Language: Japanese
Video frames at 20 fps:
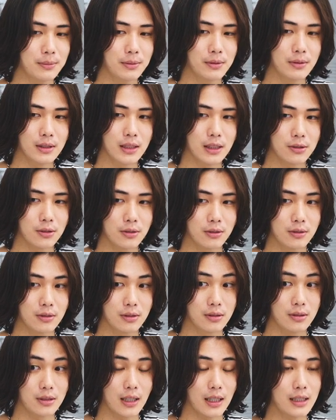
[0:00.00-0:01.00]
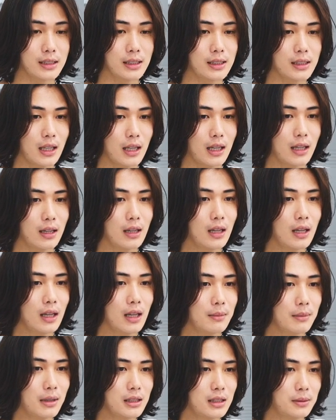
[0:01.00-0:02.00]
分が所属する会社、
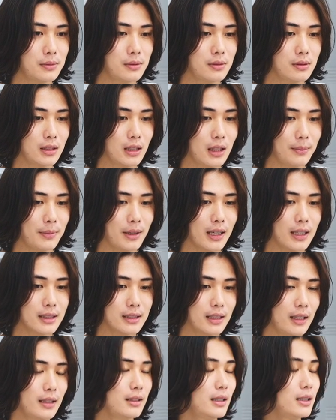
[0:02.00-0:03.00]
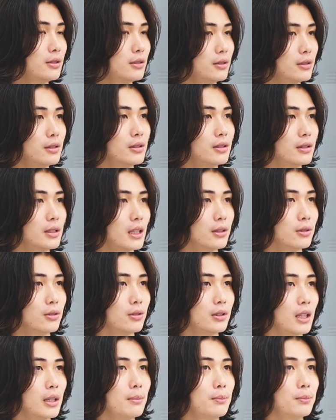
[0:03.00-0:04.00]
まあ、自分が任されてるあ
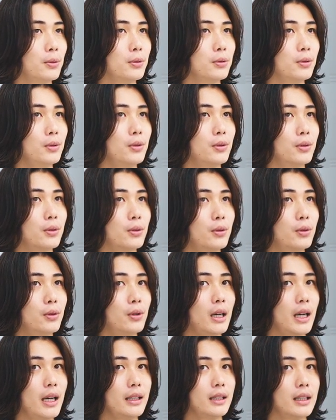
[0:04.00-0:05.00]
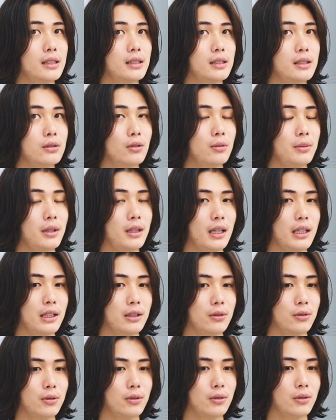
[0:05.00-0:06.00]
の店舗の後輩たちの未
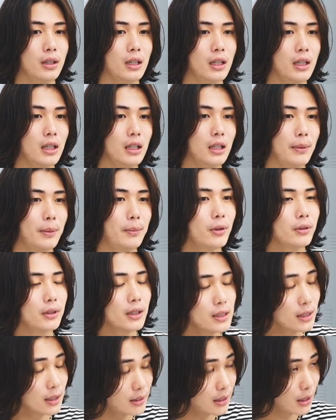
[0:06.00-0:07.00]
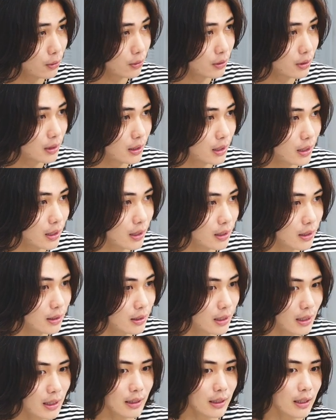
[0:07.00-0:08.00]
来をやっぱ僕たちが背負ってい
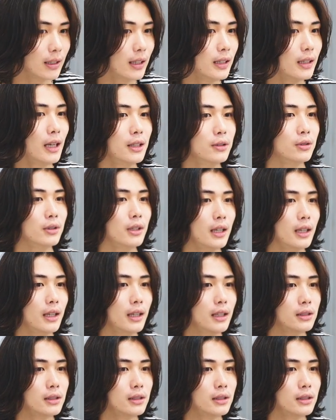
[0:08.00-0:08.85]
かなきゃいけないので